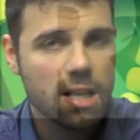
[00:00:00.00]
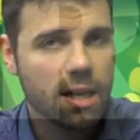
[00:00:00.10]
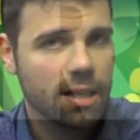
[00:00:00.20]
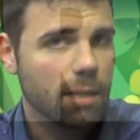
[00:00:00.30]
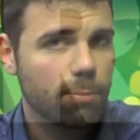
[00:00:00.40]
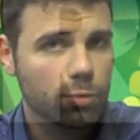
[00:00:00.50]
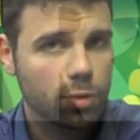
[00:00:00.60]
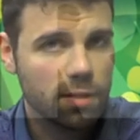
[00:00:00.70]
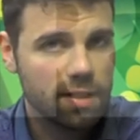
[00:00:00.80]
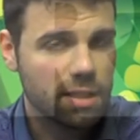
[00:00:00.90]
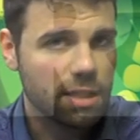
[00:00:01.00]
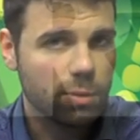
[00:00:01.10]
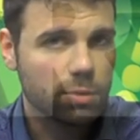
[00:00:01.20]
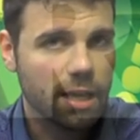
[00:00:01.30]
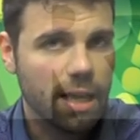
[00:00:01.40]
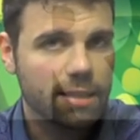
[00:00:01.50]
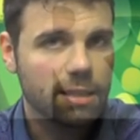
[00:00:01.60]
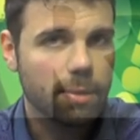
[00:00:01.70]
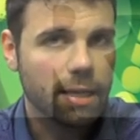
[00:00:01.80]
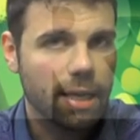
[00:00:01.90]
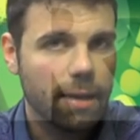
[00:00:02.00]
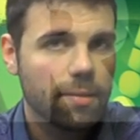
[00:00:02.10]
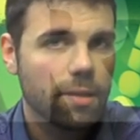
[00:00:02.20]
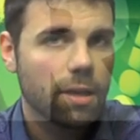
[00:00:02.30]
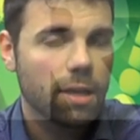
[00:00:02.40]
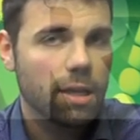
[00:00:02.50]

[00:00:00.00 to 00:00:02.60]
che dal punto di vista dei nutrienti, perché eh,